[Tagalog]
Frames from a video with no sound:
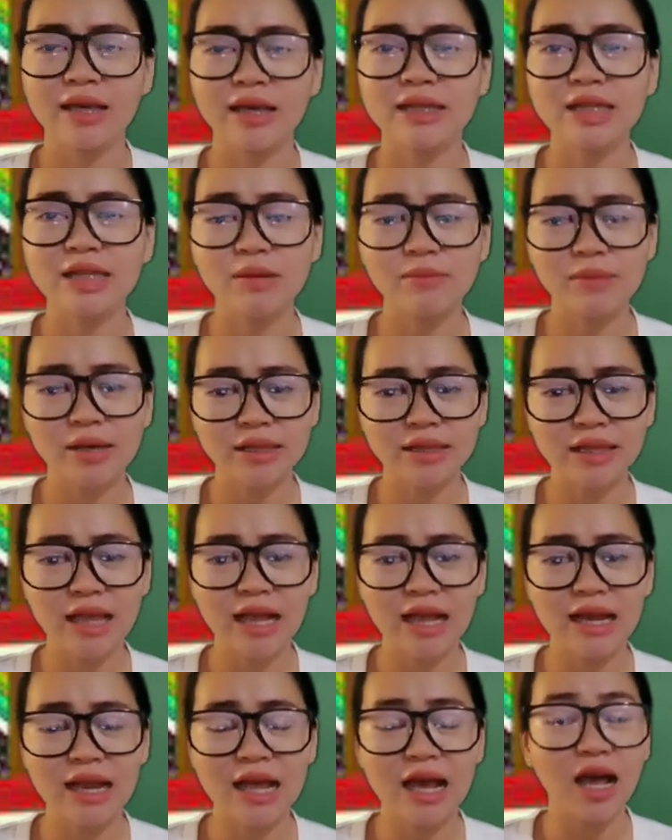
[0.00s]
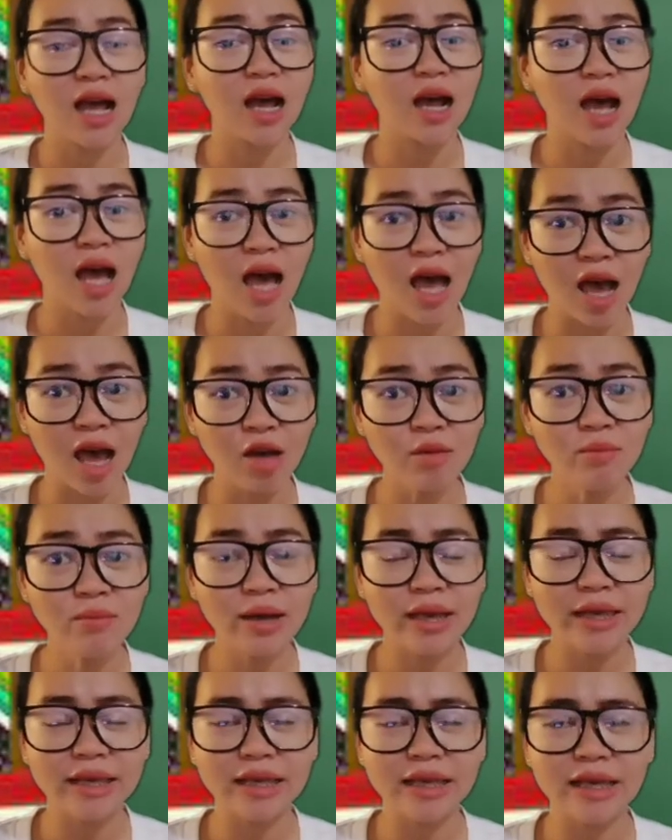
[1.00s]
Samantala ang have
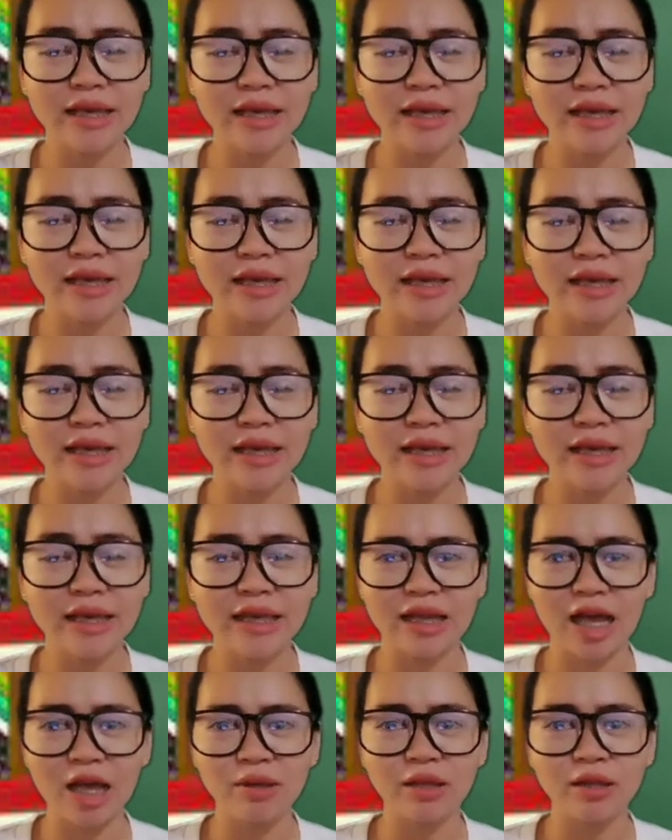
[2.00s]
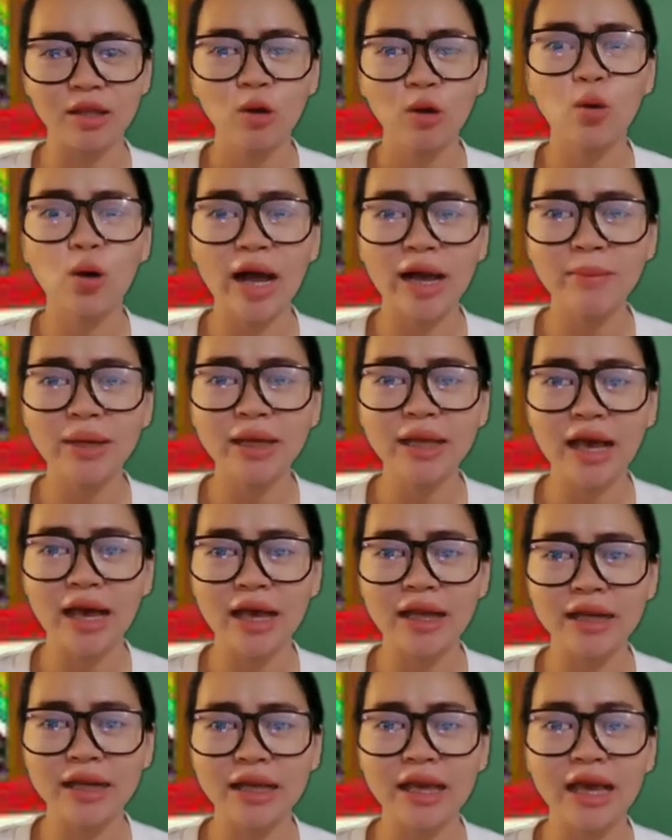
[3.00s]
ay ginagamit kung ang
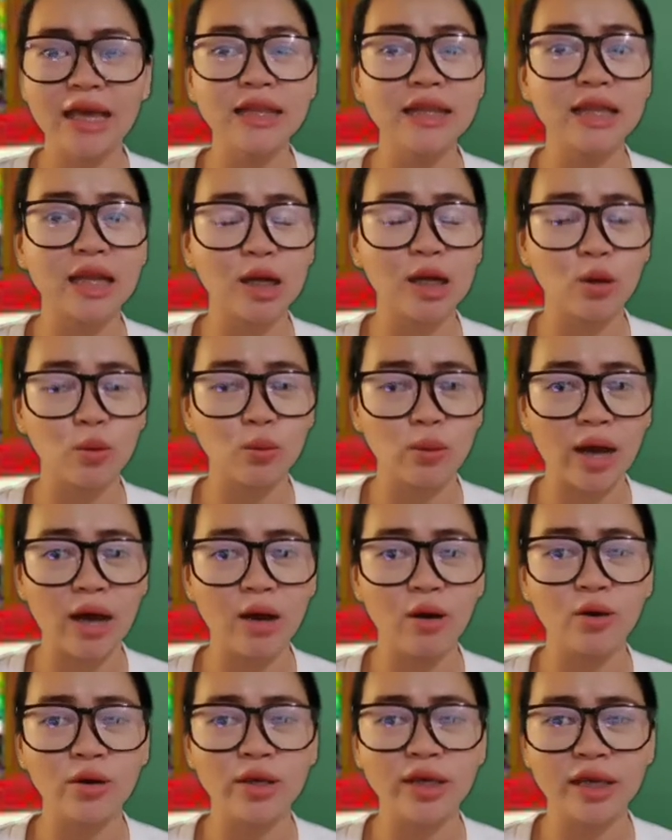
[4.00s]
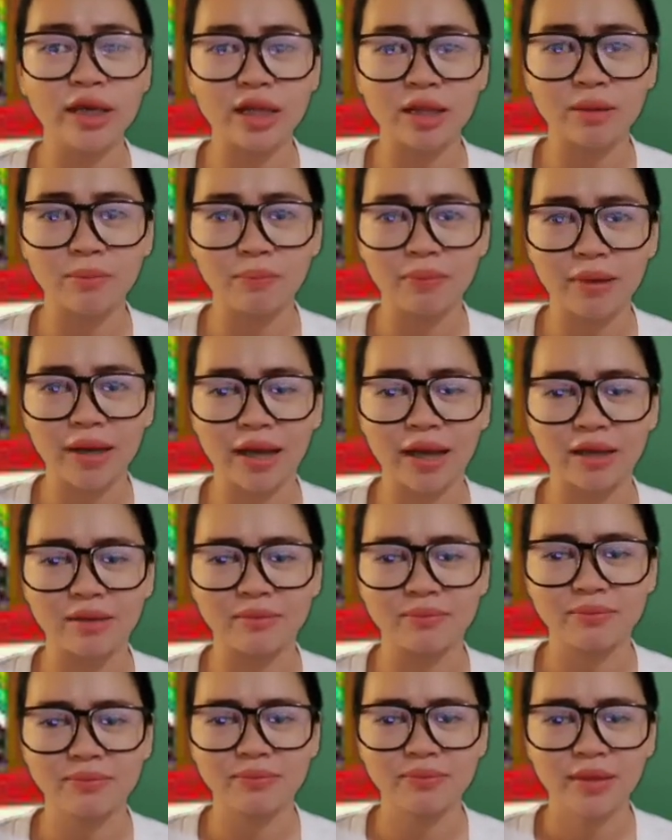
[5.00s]
may-ari ay dalawa o higit
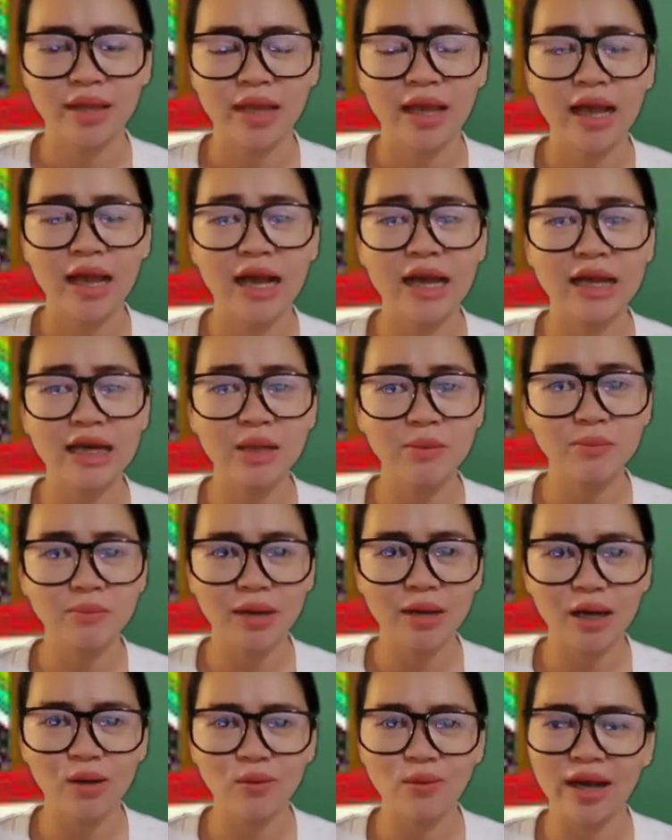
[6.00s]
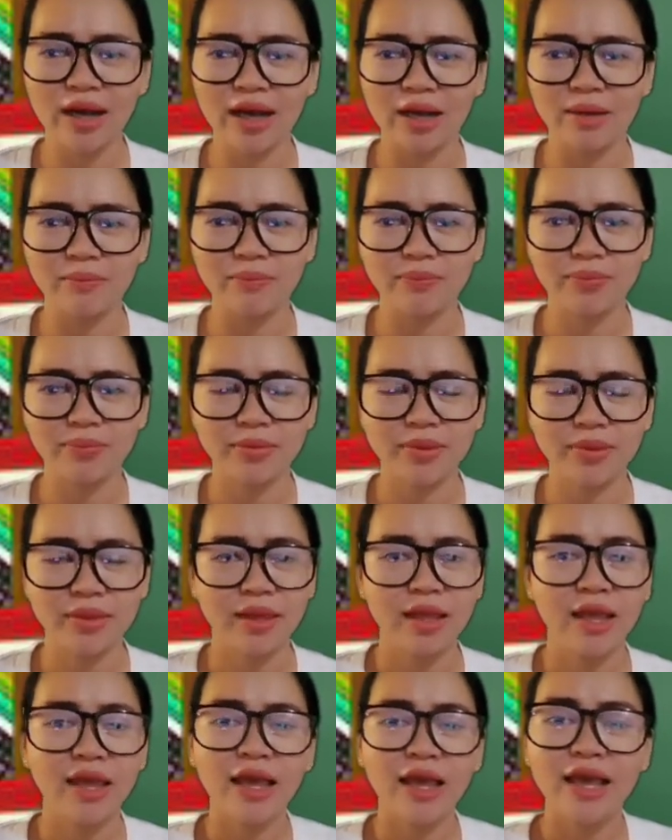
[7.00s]
pa. Halimbawa,
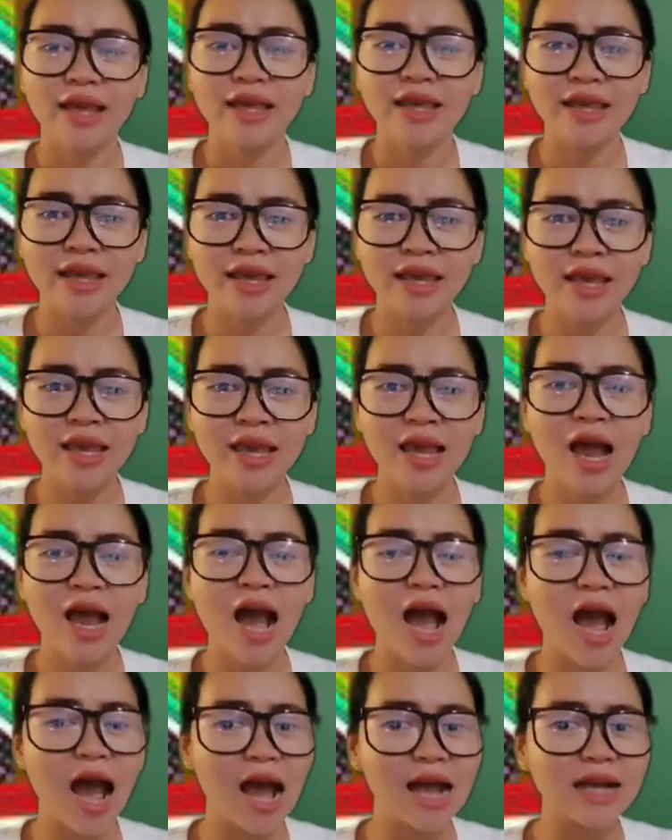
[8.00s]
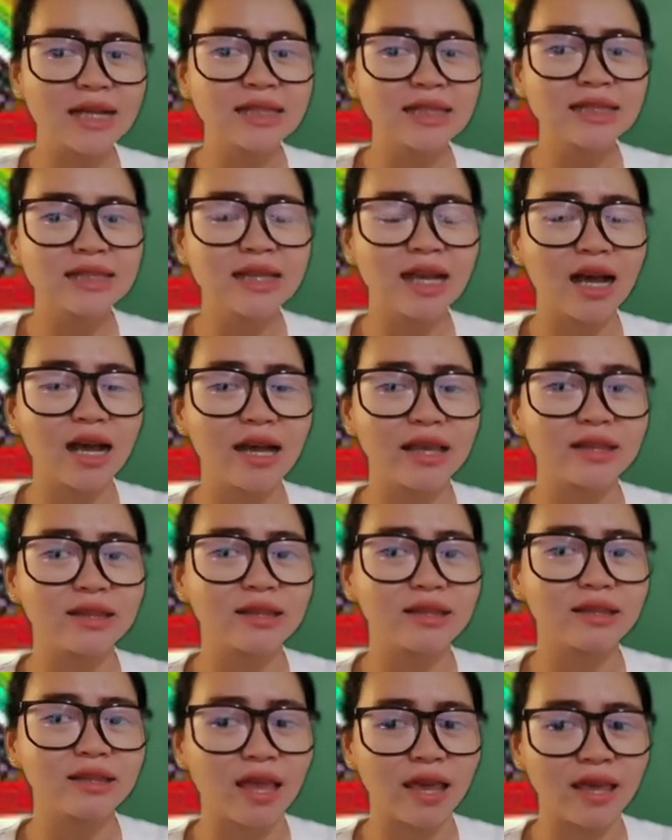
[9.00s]
he has
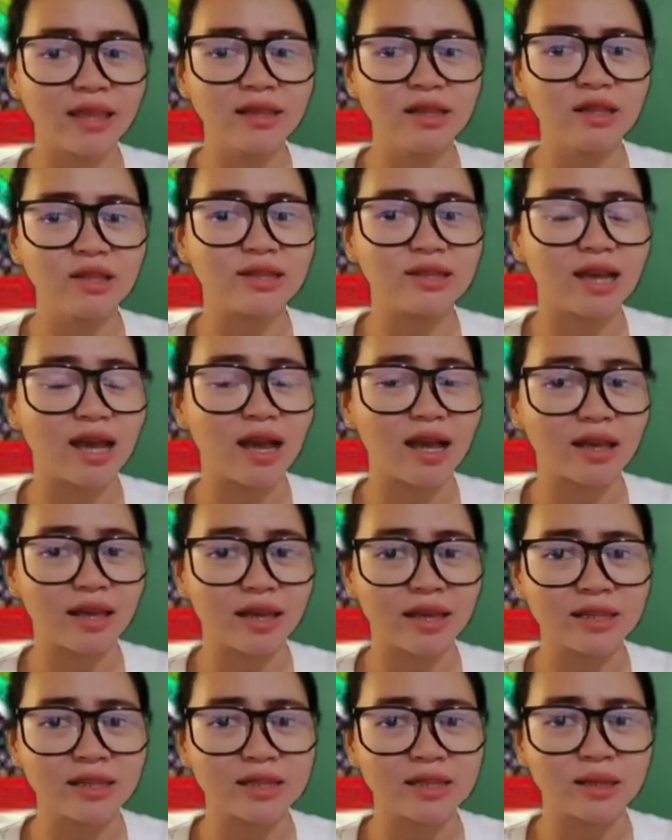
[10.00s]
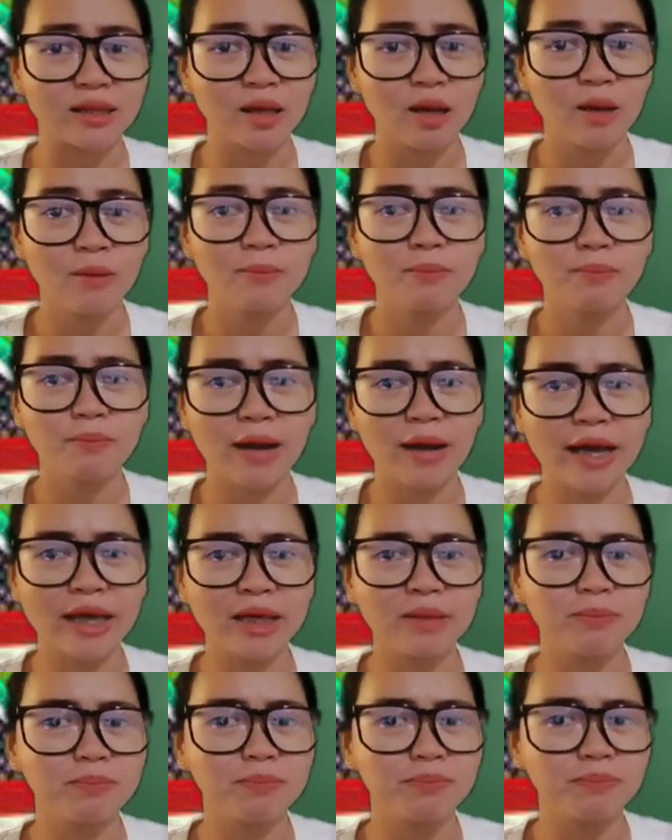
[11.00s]
10 jackets,
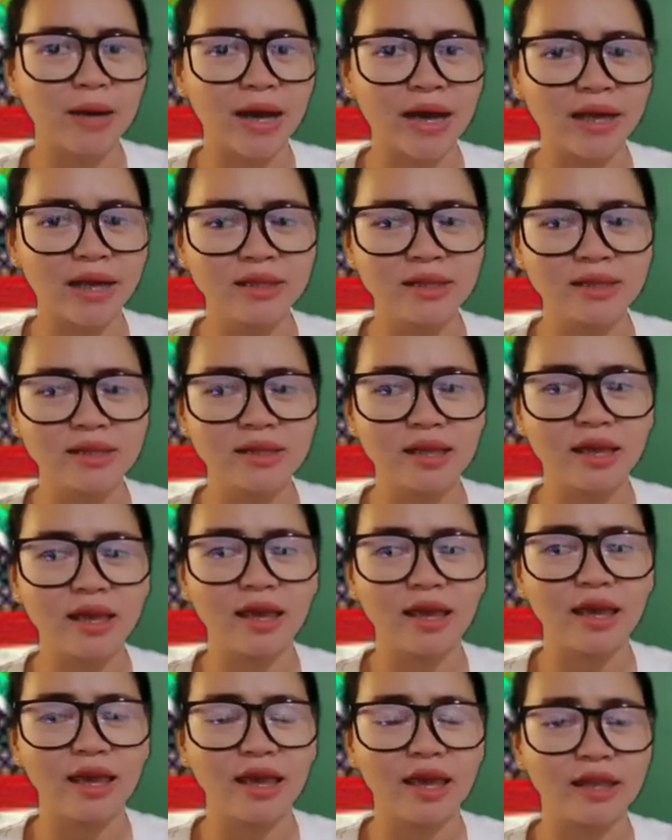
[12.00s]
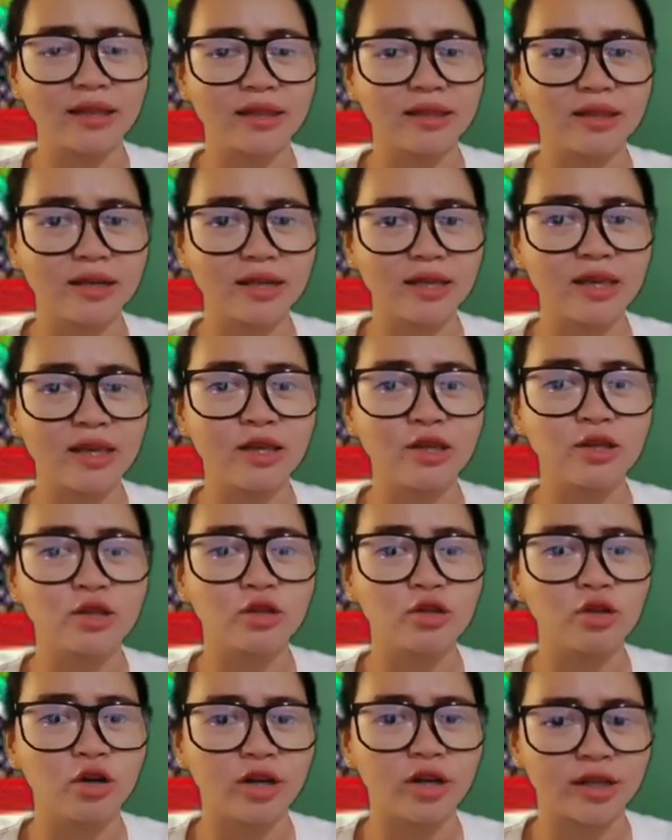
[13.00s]
5 pants, and
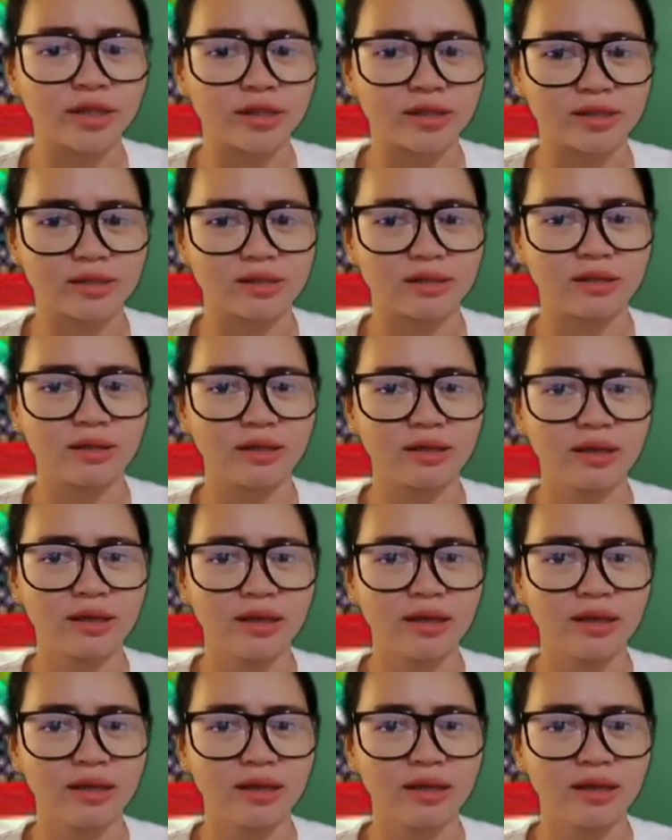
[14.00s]
3 shorts.